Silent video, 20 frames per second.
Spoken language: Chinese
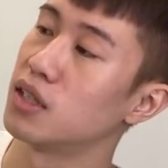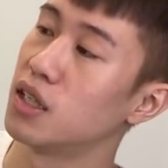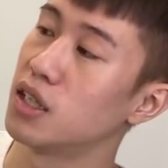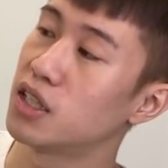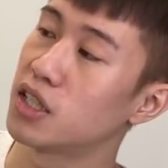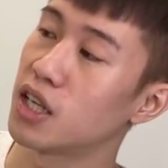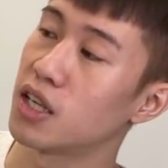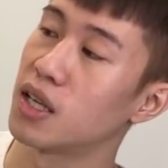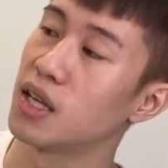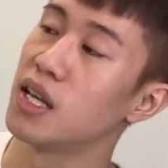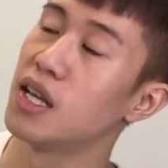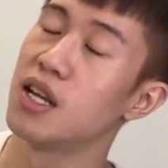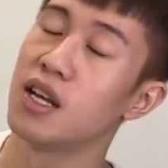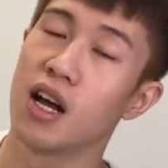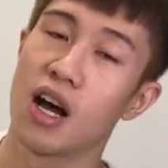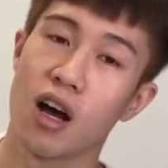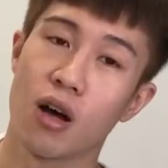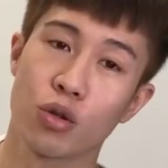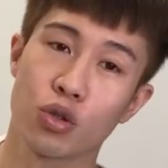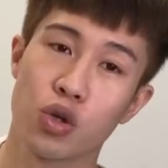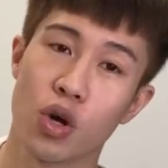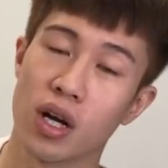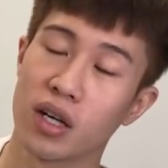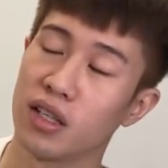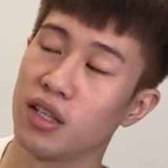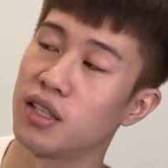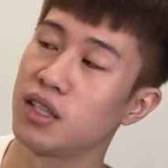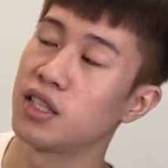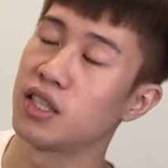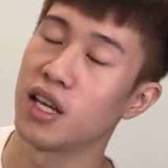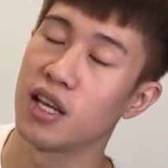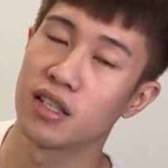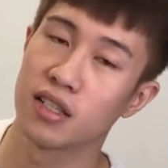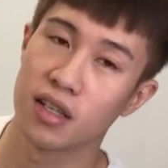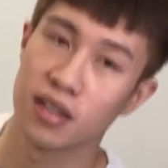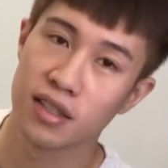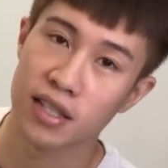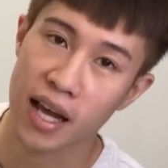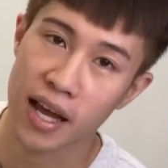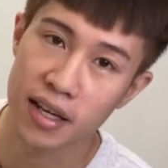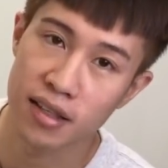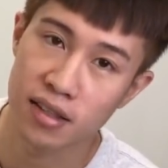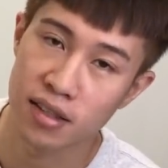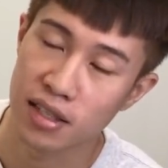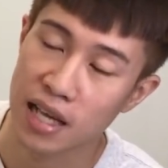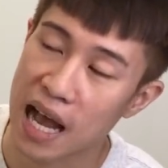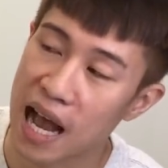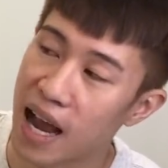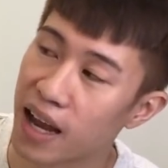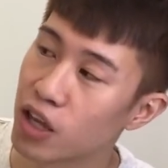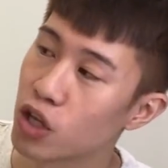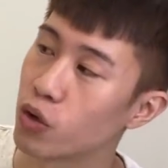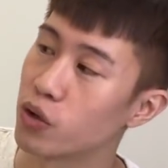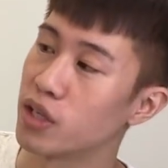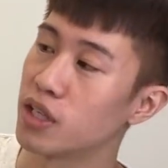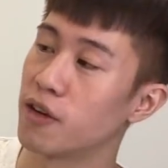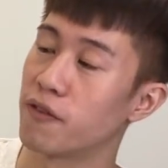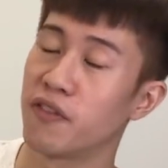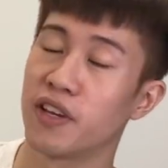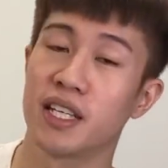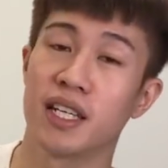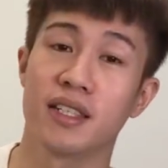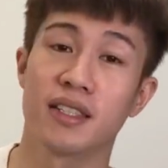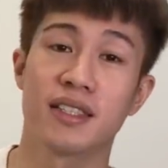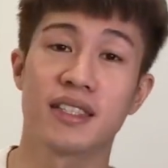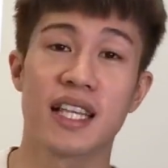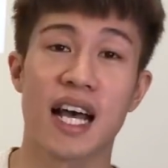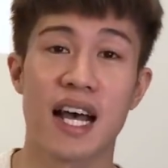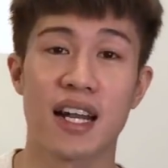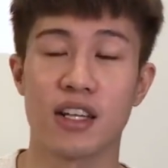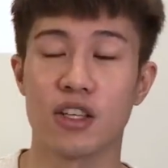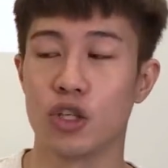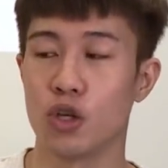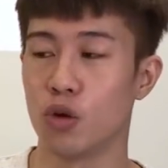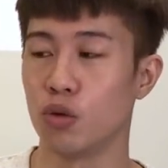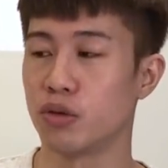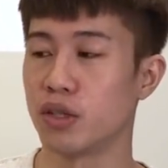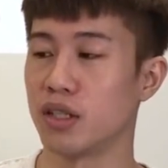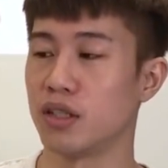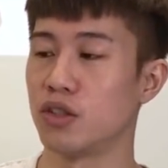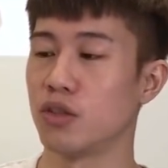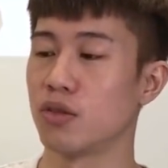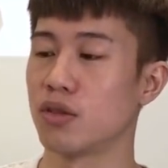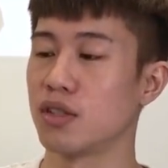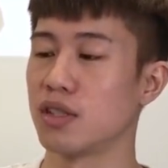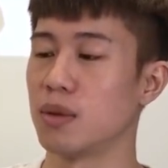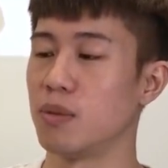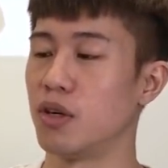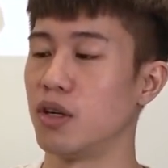而且，Ultrane 的鞋身材质还有一个非常大的优点，就是什么